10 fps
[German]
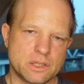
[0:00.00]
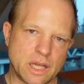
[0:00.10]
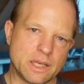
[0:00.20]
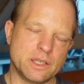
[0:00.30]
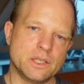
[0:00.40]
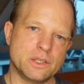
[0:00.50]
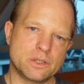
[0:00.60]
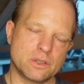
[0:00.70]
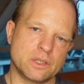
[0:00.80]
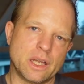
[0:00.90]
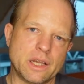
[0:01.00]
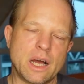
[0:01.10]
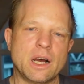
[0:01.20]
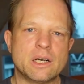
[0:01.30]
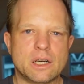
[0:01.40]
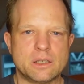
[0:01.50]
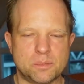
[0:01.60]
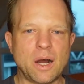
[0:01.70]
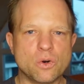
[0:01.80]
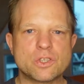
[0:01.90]
dann ist danach
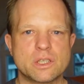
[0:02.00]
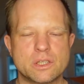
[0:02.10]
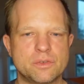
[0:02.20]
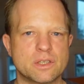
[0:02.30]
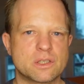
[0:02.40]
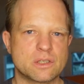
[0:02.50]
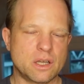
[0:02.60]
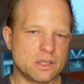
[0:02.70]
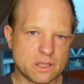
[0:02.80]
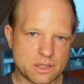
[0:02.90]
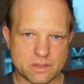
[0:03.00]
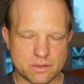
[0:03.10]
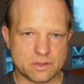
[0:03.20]
Pause, hätte ich fast gesagt, ja, dann,